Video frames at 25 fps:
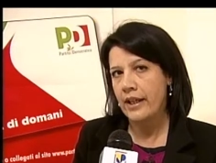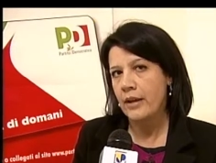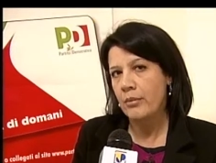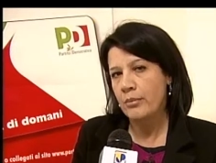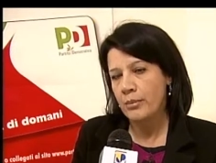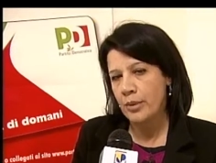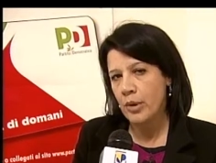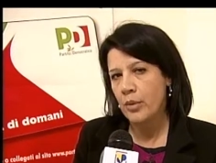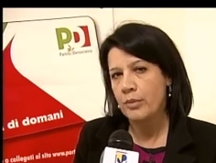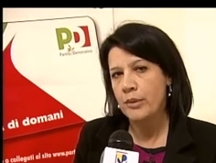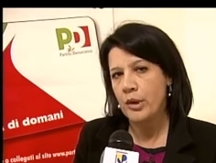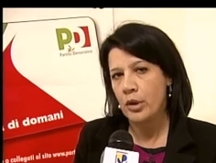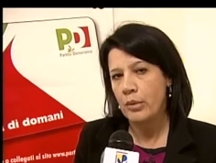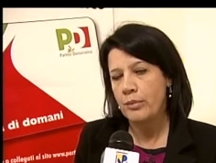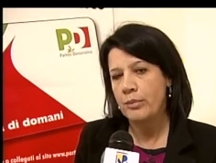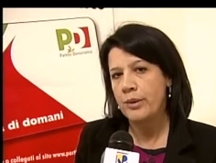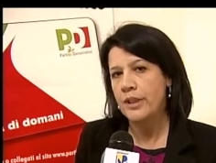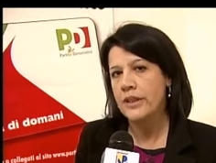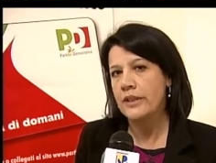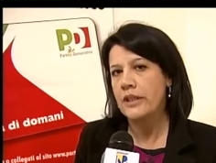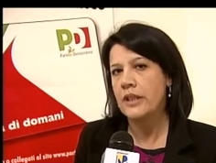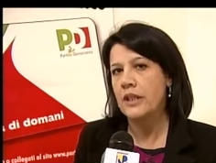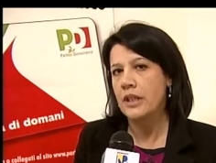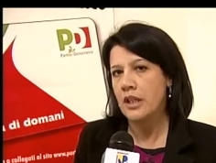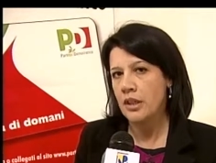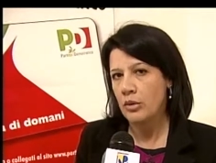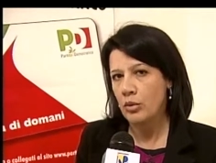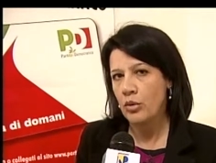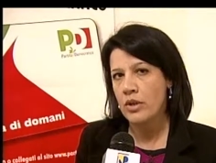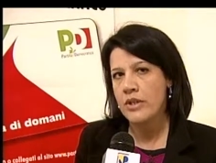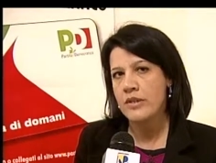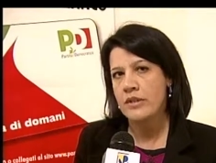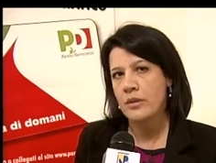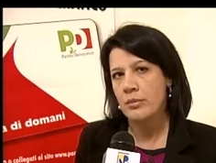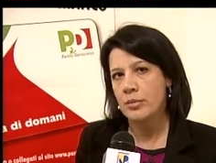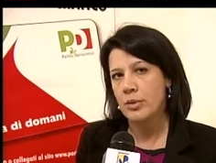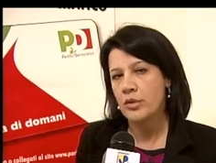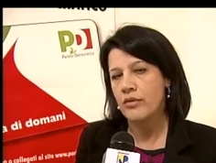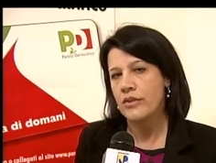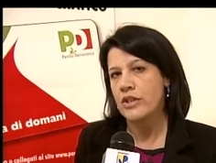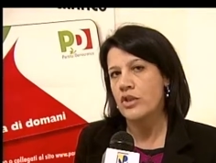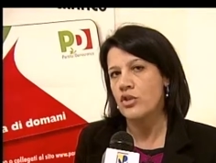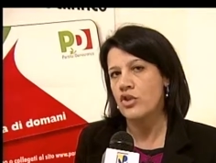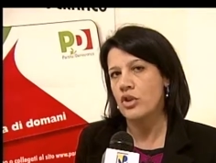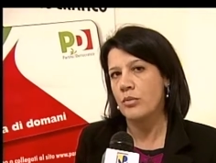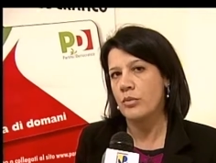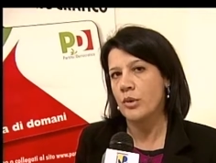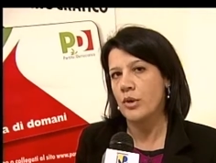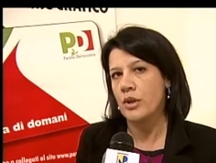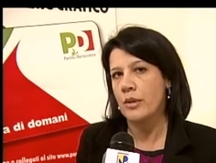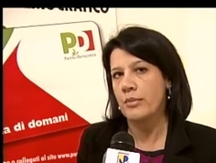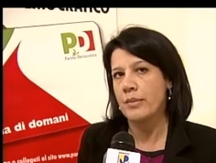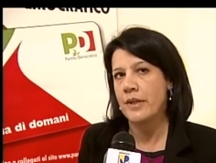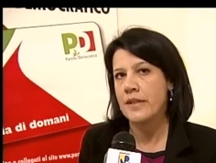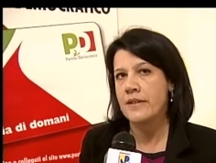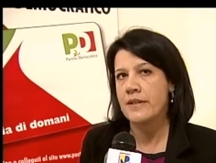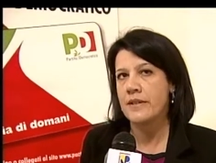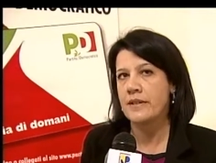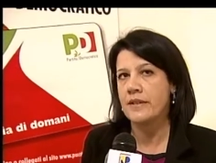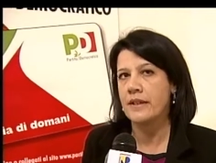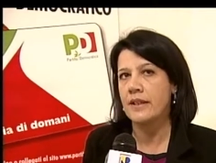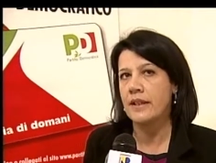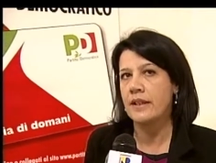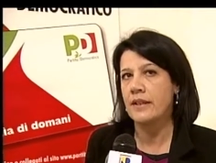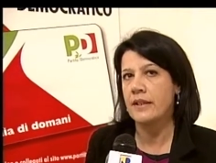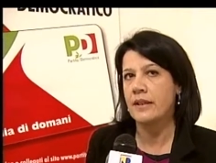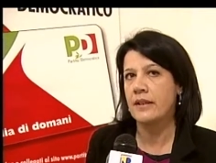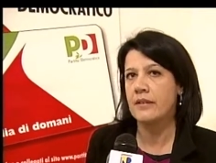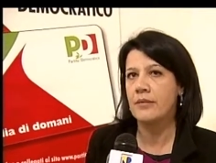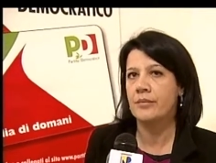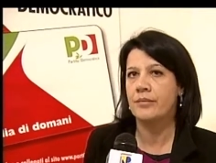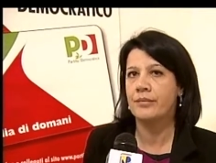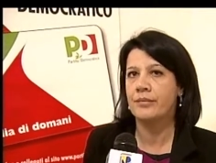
proprio il PD in questa provincia può rappresentare.